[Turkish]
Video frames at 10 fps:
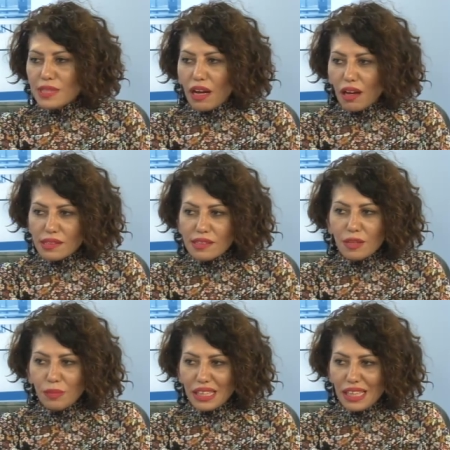
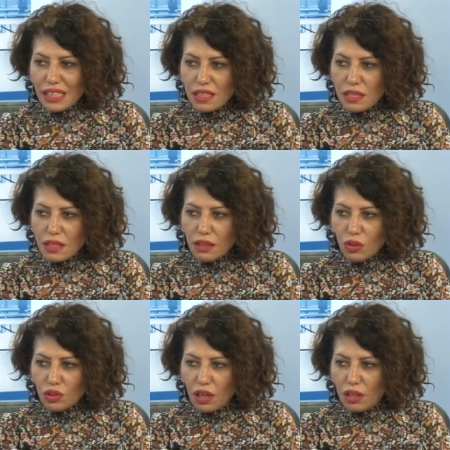aslında birleştiriyor
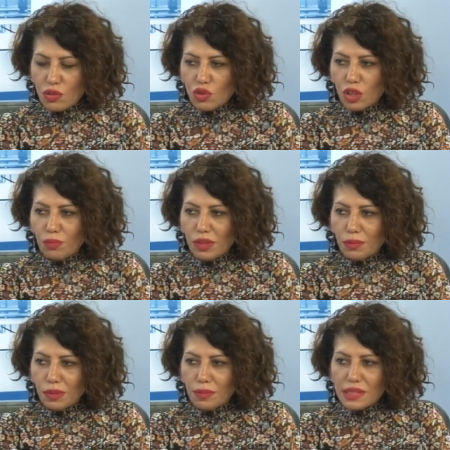hı hı. da. Çünkü
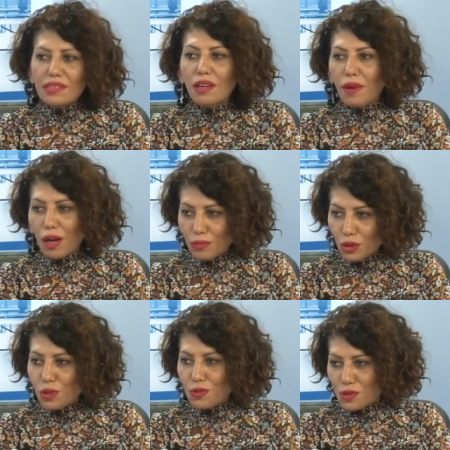birbirimizi
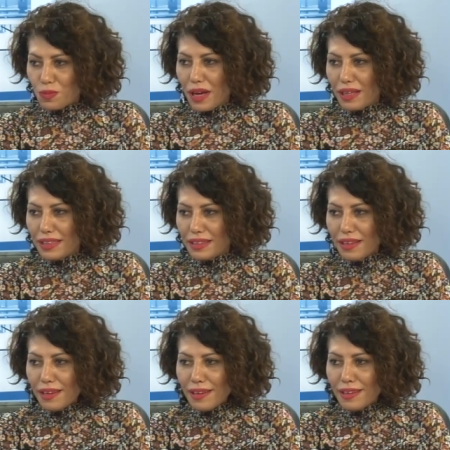tamamlıyoruz belki hı hı.
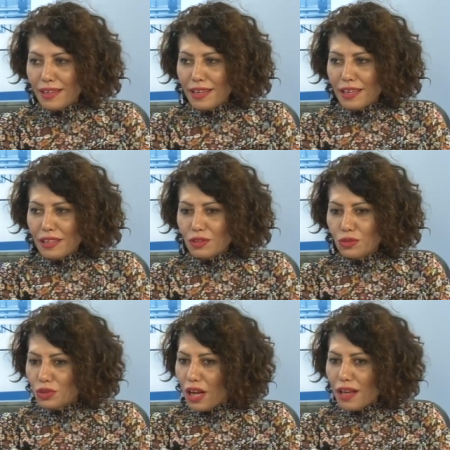de.
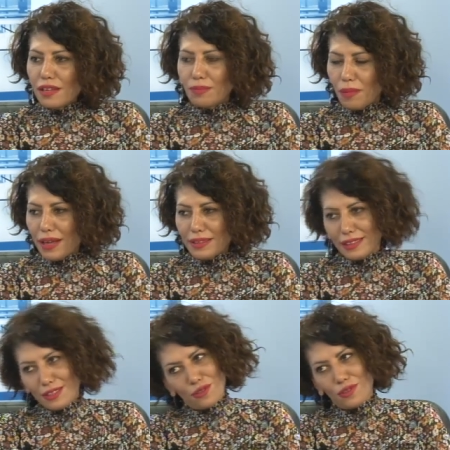Güzel, ben
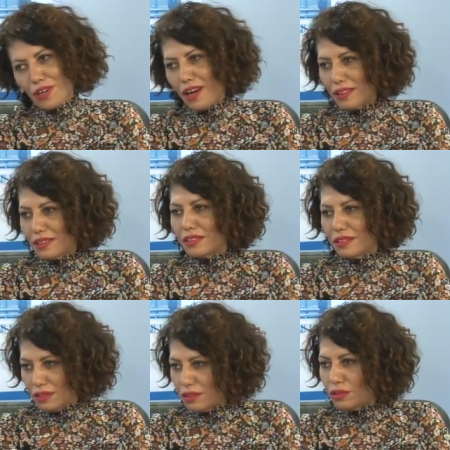de çok aynı
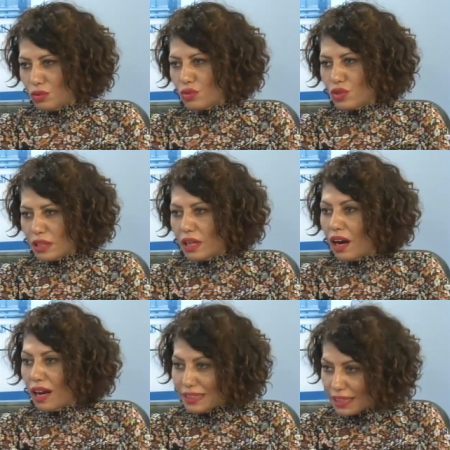e, düşüncede,
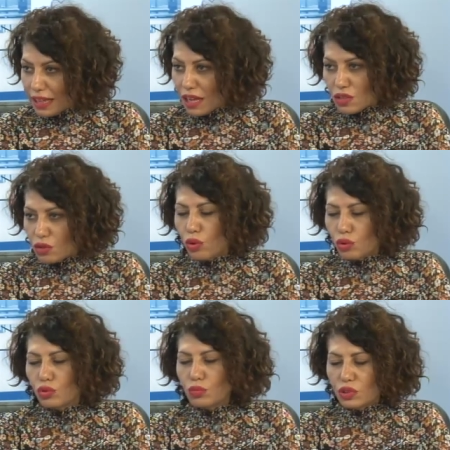aynı evet. enerjide olduğumuzu